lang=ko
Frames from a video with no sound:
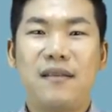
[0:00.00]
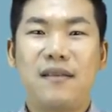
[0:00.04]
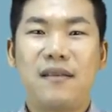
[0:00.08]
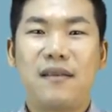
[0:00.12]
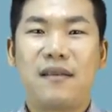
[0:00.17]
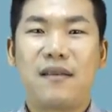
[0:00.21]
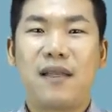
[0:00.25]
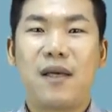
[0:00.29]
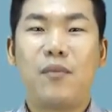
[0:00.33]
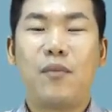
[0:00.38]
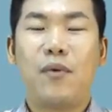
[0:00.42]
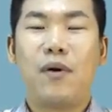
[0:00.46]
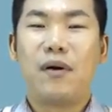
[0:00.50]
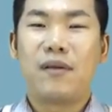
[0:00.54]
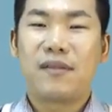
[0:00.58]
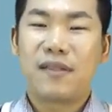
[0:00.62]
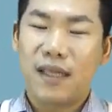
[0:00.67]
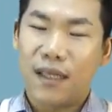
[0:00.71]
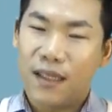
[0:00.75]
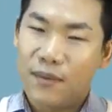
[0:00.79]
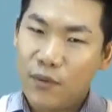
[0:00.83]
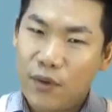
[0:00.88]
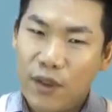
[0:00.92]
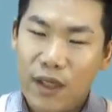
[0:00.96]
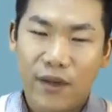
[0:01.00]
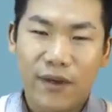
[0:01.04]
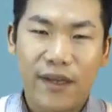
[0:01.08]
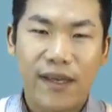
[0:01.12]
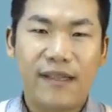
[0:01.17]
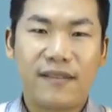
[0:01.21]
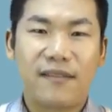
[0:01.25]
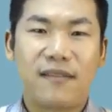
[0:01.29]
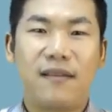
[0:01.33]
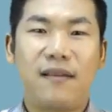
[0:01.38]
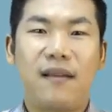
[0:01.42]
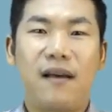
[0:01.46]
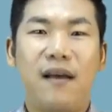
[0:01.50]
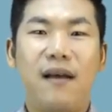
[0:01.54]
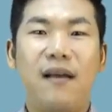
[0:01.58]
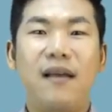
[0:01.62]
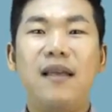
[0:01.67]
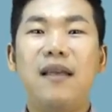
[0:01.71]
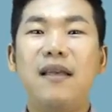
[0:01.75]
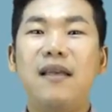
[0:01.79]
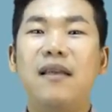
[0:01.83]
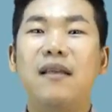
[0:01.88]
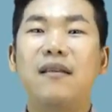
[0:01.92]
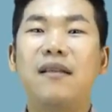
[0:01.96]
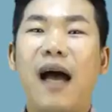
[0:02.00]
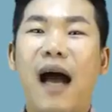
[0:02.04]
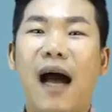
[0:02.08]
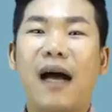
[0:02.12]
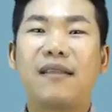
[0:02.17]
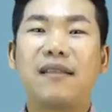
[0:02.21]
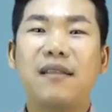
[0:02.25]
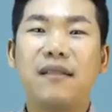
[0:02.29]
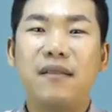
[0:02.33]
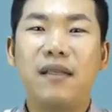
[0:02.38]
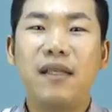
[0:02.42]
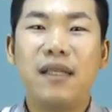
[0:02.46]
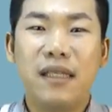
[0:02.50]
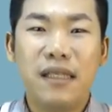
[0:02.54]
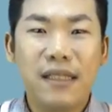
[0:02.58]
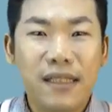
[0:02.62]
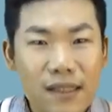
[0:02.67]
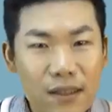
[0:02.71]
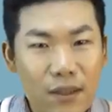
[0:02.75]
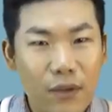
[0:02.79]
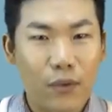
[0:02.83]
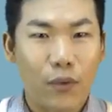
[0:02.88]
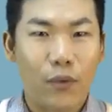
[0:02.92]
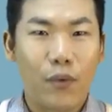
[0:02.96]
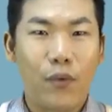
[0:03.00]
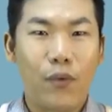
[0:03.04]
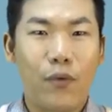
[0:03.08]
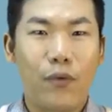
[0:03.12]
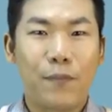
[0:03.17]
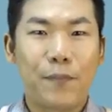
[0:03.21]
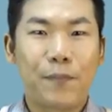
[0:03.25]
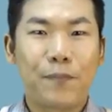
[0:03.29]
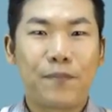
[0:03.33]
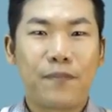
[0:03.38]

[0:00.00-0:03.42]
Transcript: 기타 뭐 자금 전략 계획서나 이런 악재들이 있어도